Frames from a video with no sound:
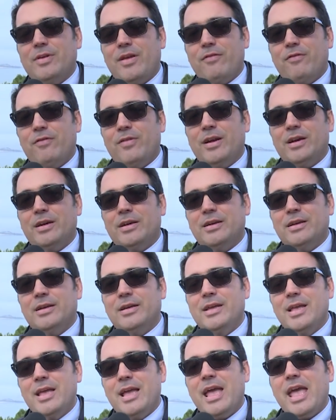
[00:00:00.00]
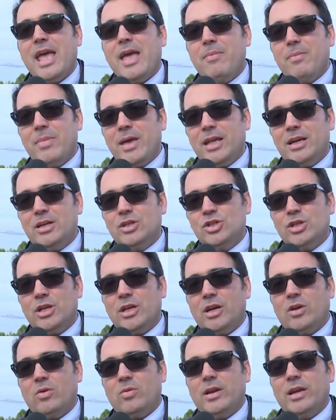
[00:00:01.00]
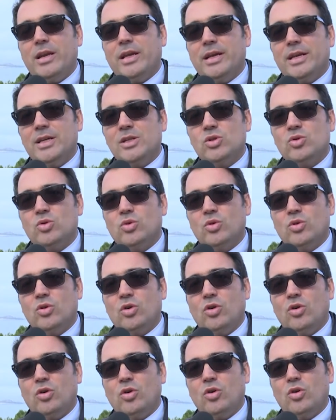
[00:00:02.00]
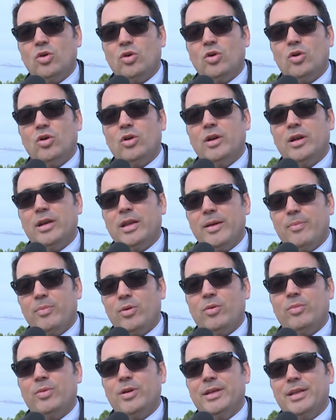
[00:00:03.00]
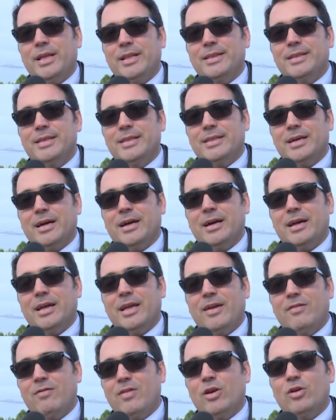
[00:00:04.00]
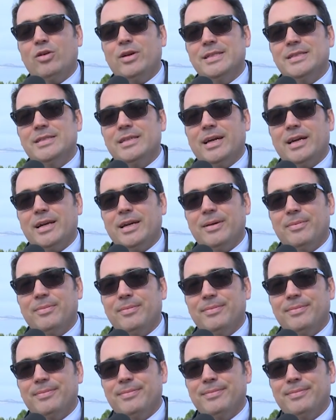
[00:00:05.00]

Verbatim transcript: e far emergere quelle che sono le proprie identità e valorizzarle.